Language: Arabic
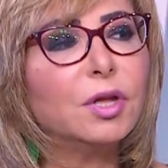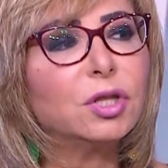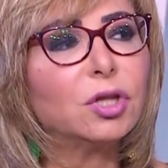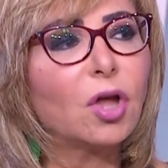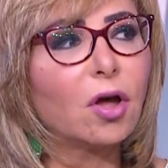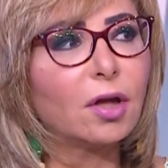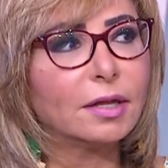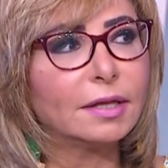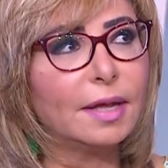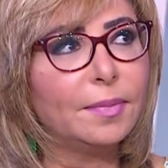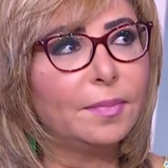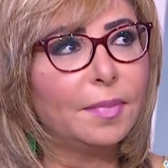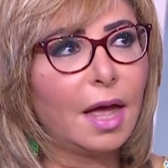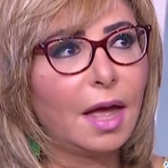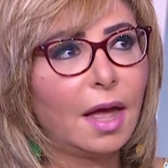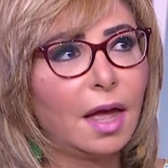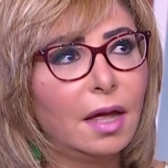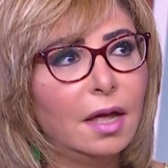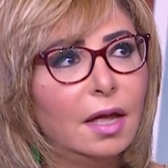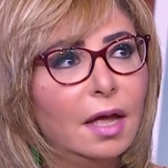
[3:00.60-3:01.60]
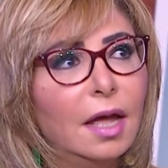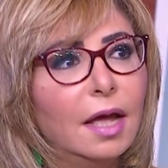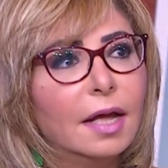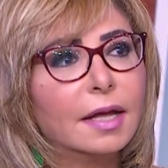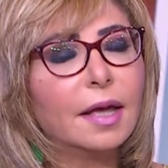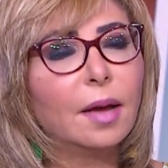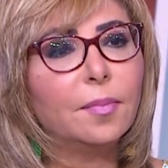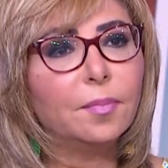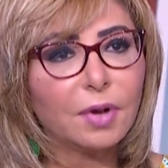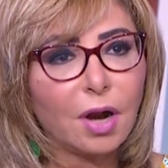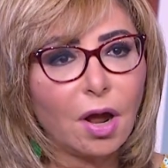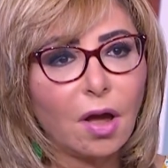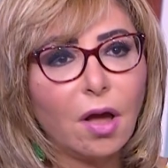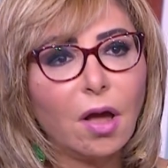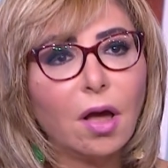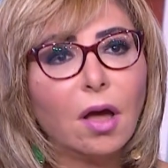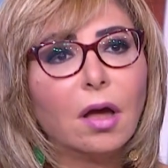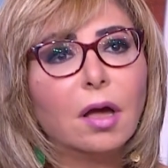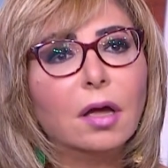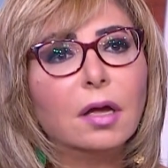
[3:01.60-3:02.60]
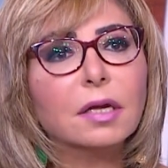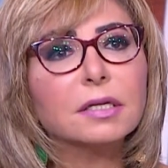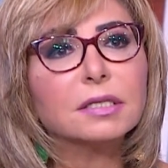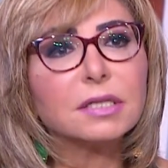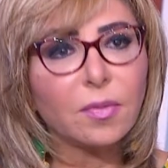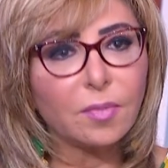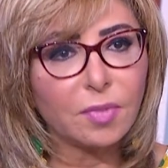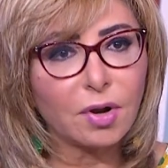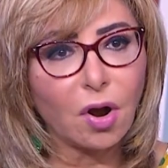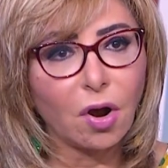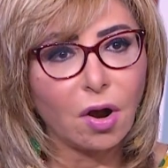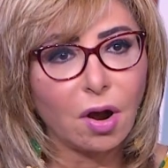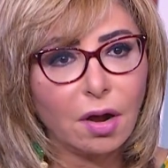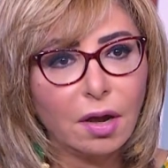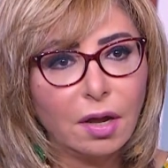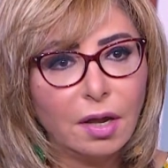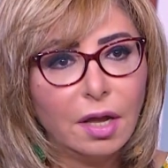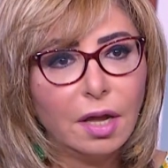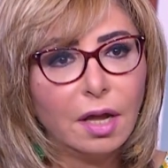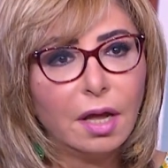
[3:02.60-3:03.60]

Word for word: تقديمها نعم. كامراه آه، سمراء آآ آآ